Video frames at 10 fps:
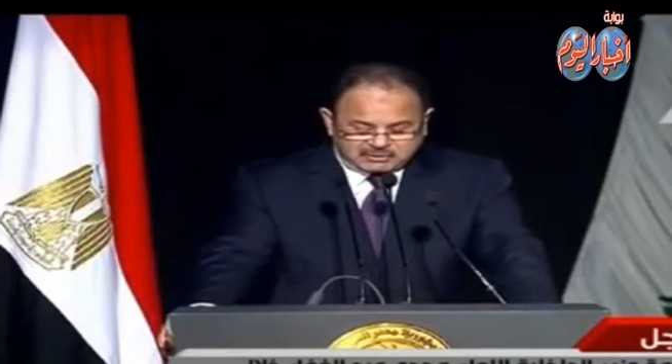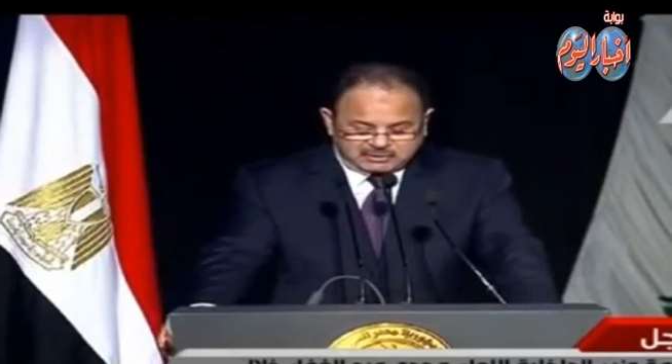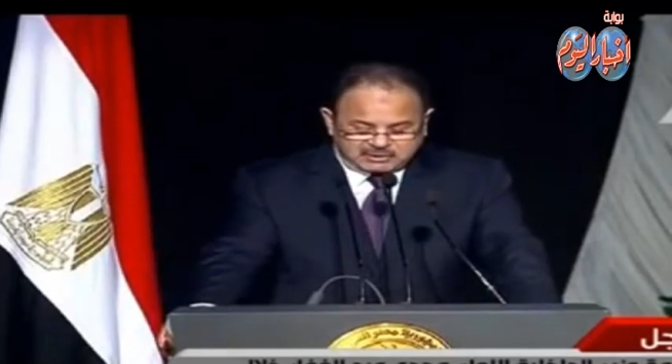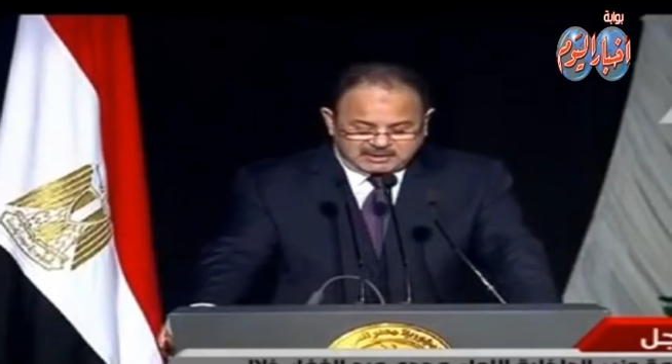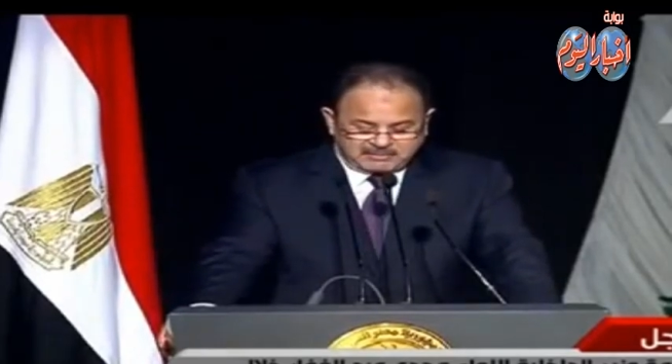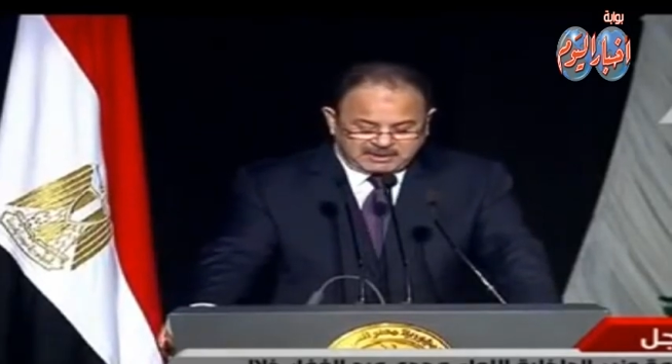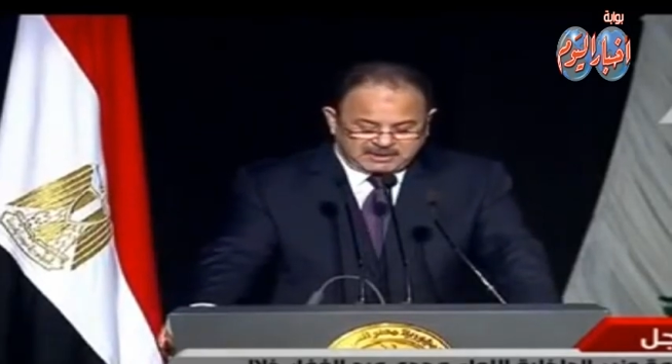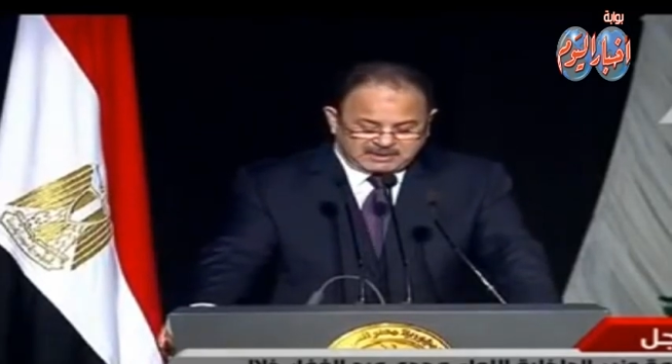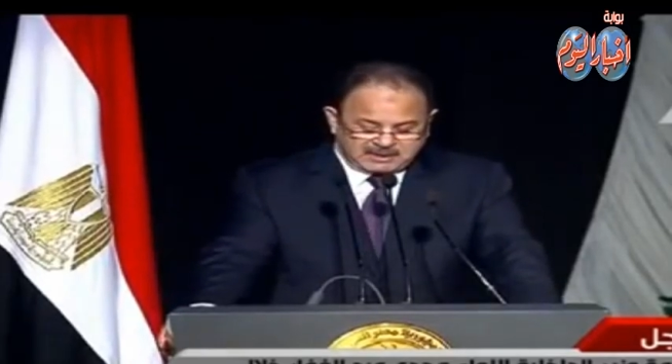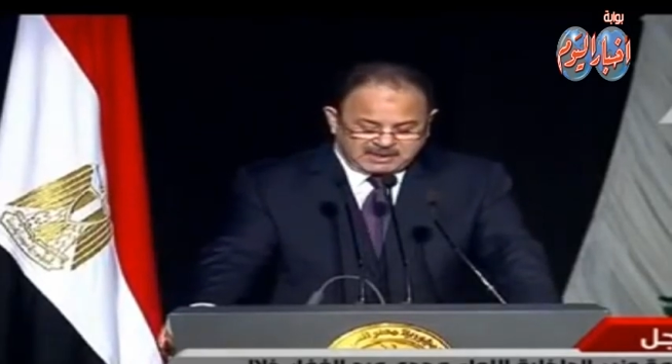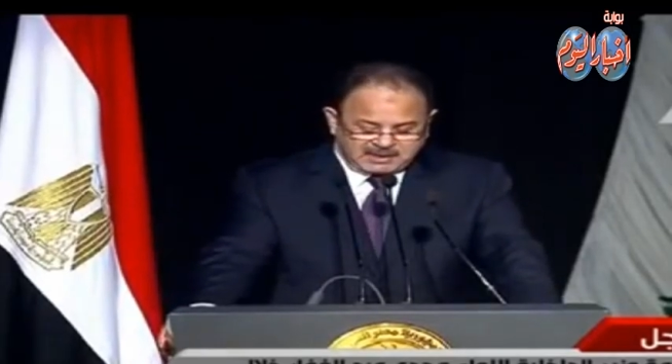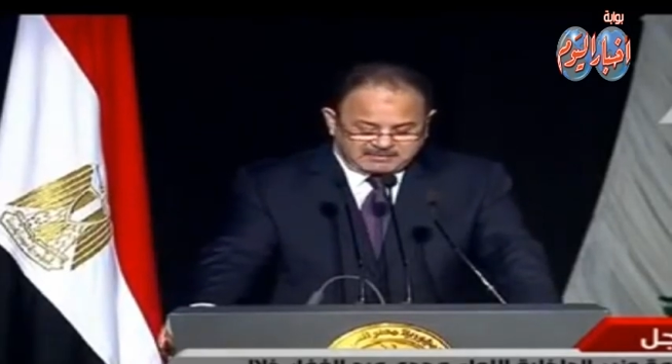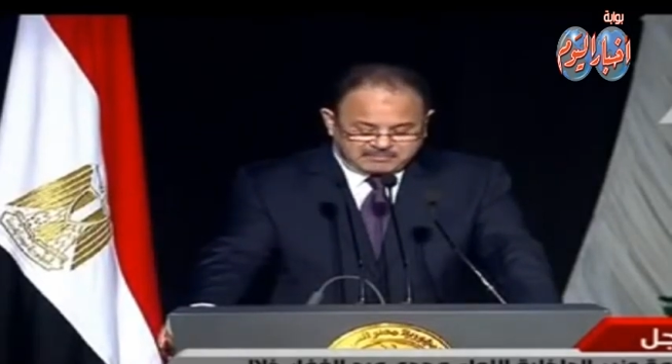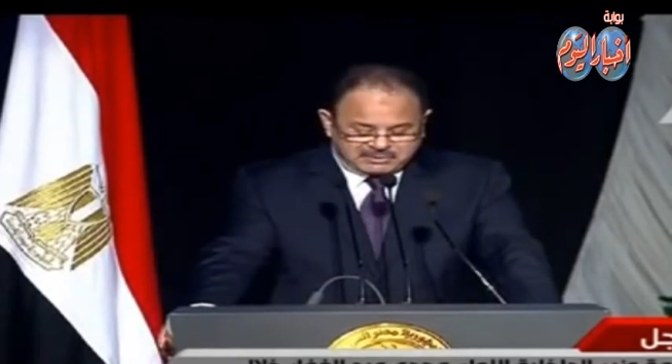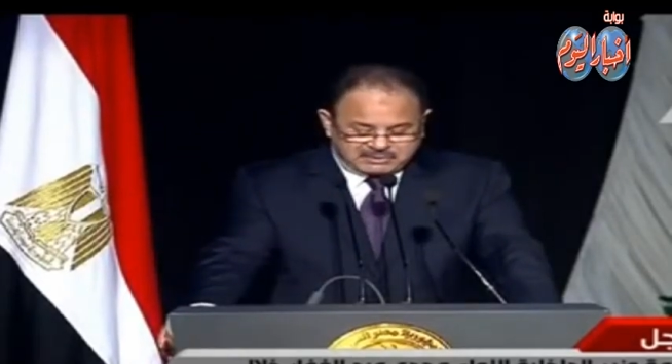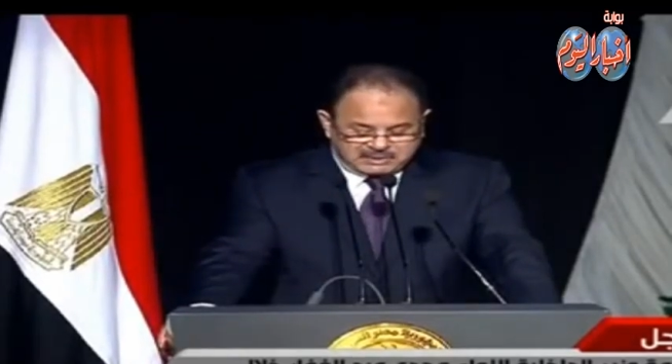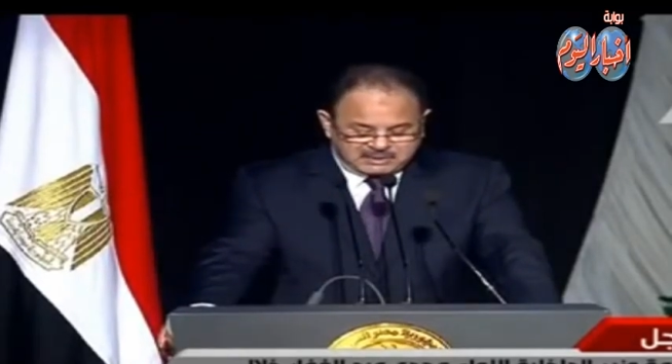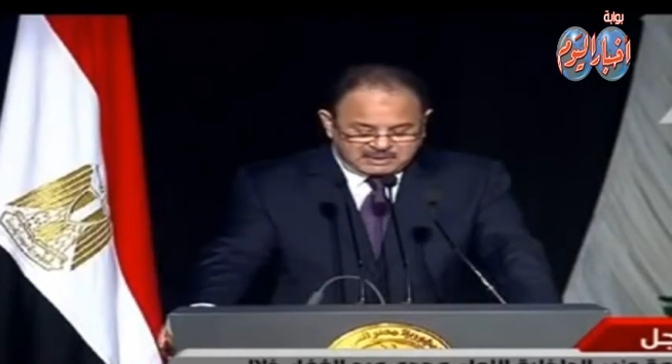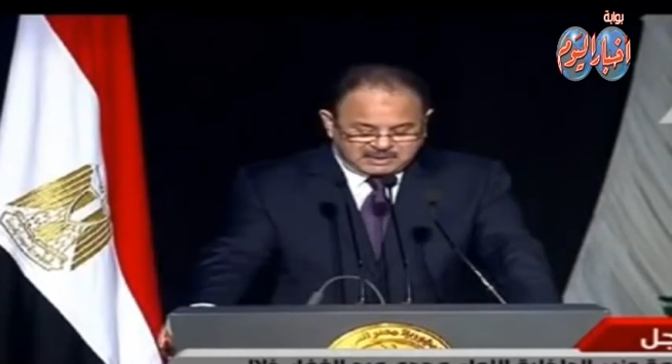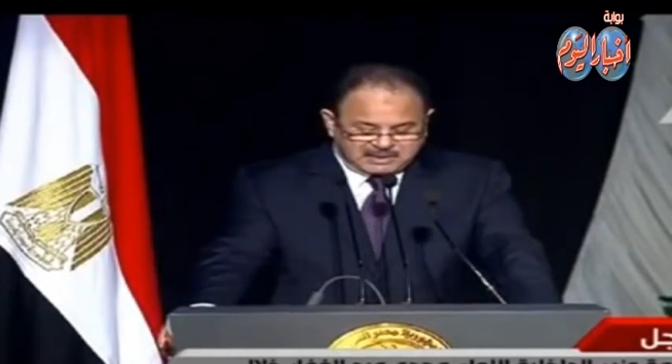الشرطة بعيدها
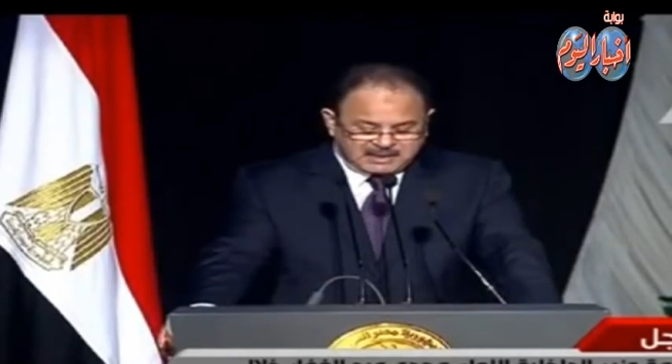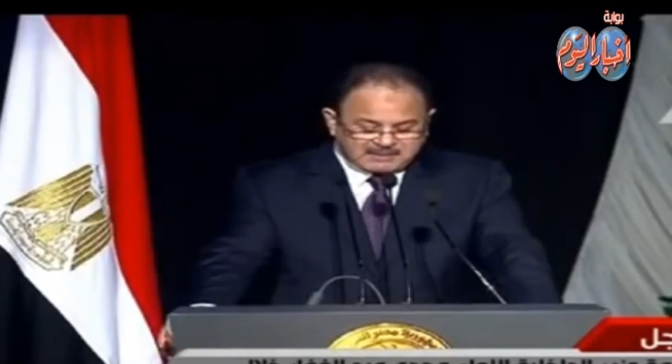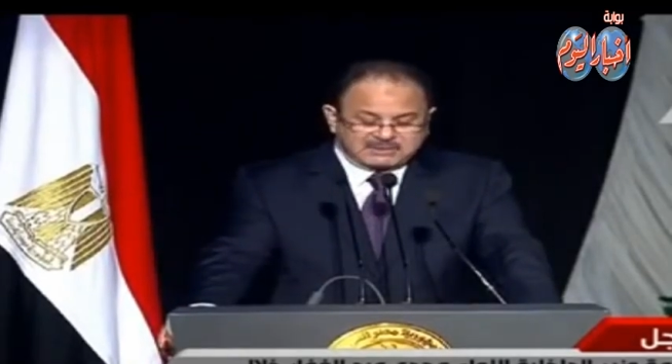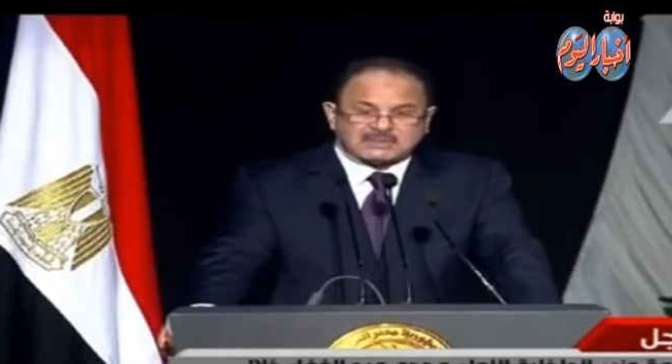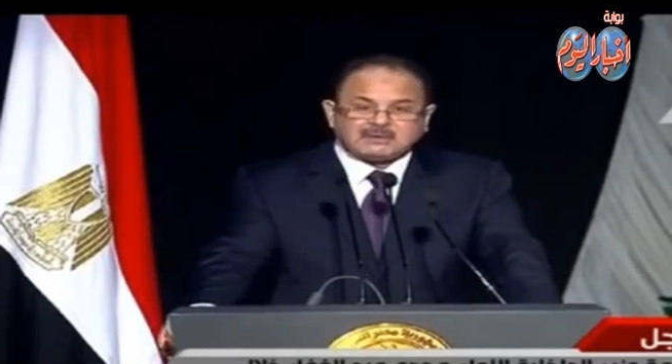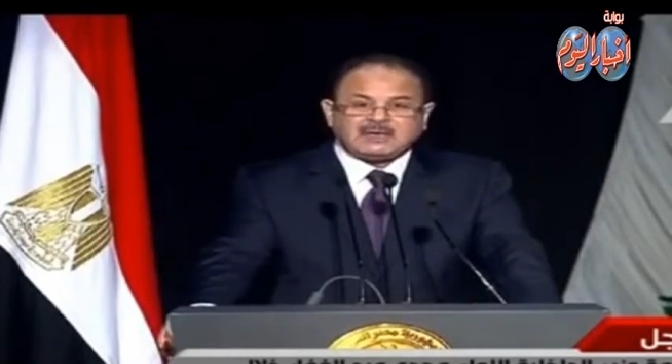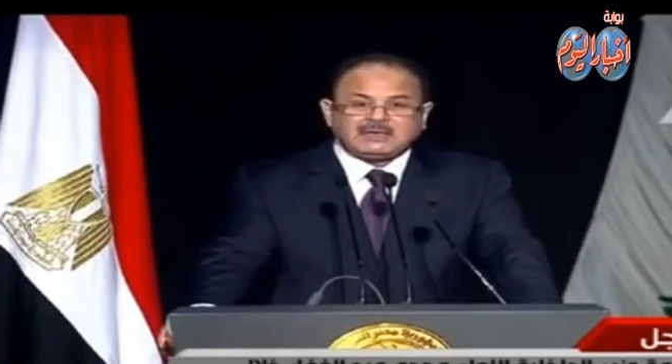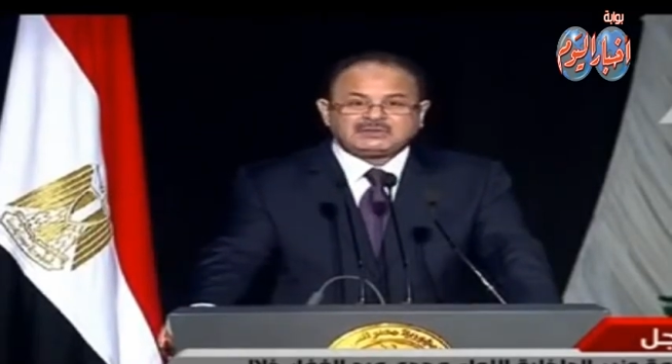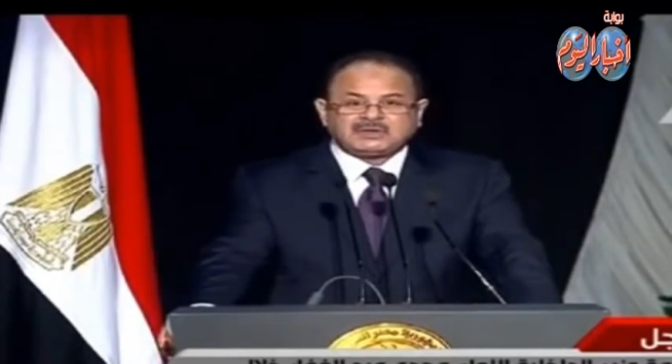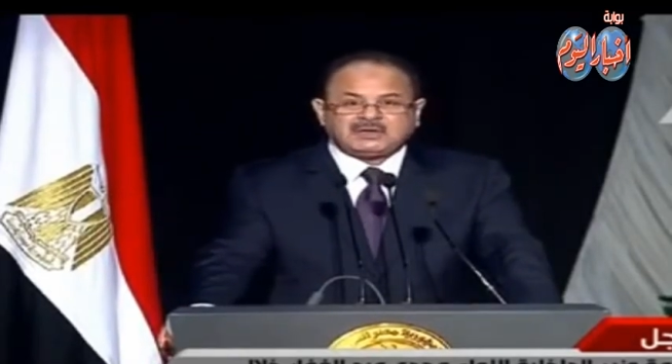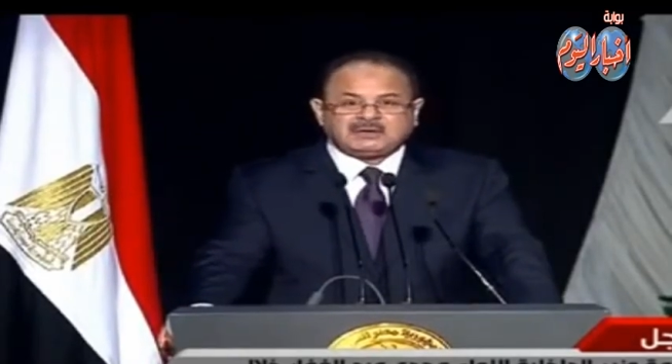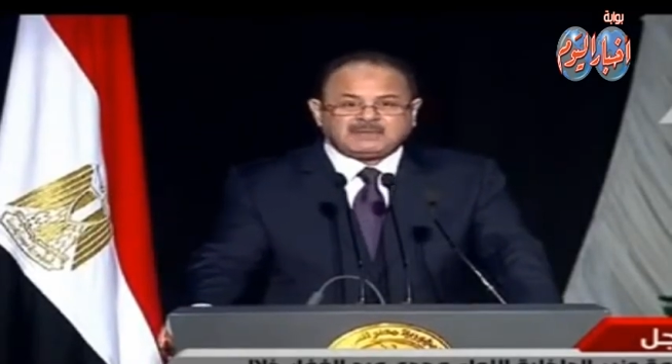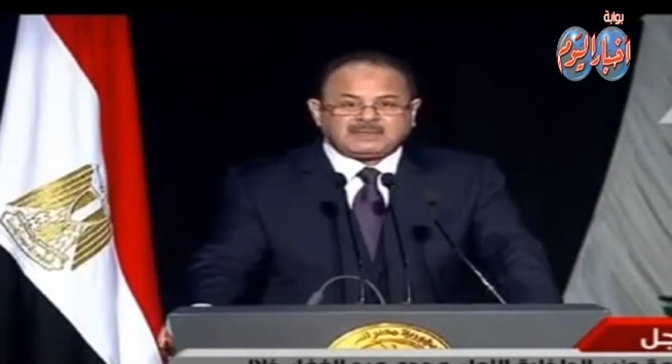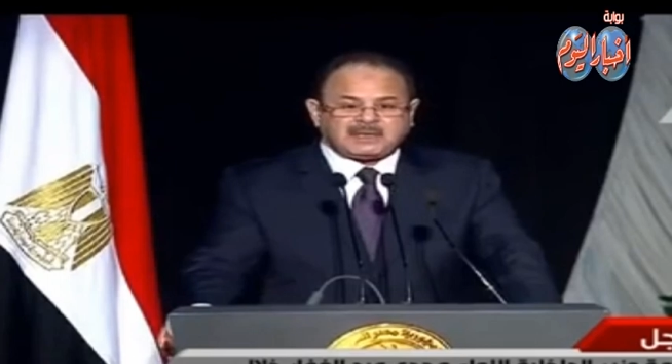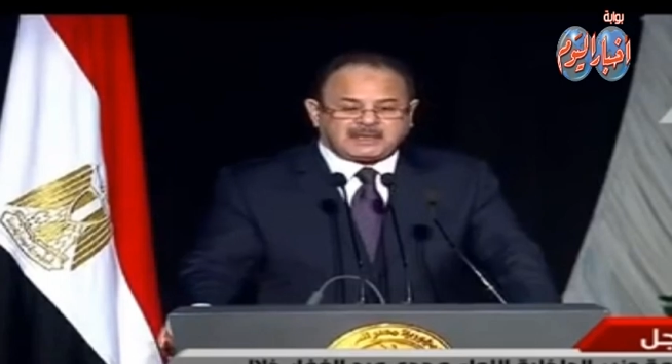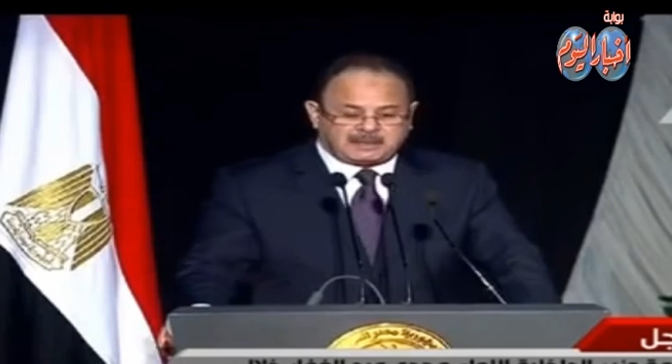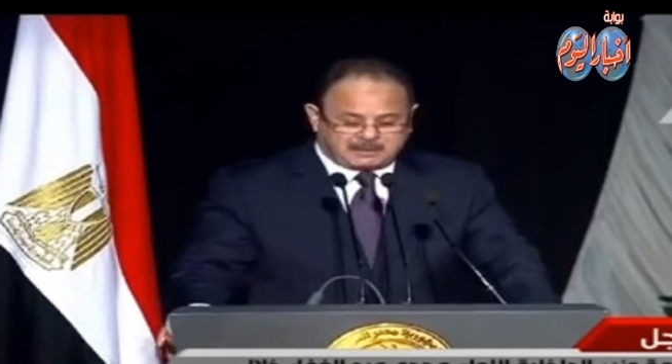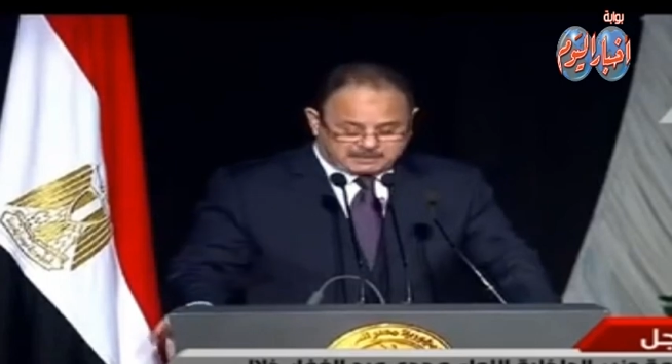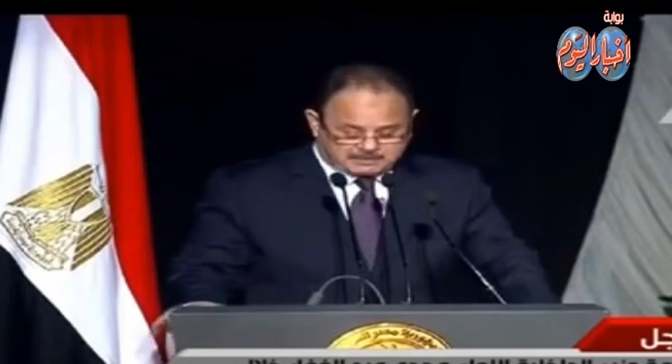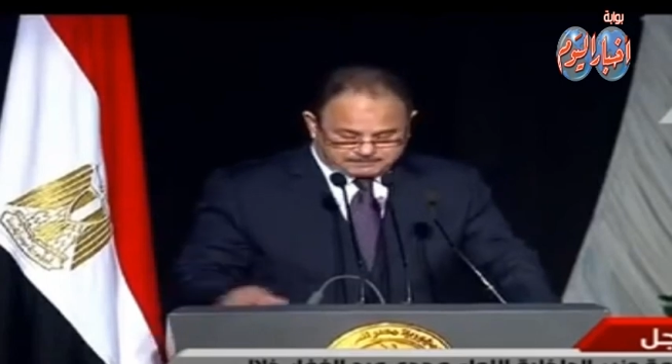بذكرى الخامسة والعشرين من يناير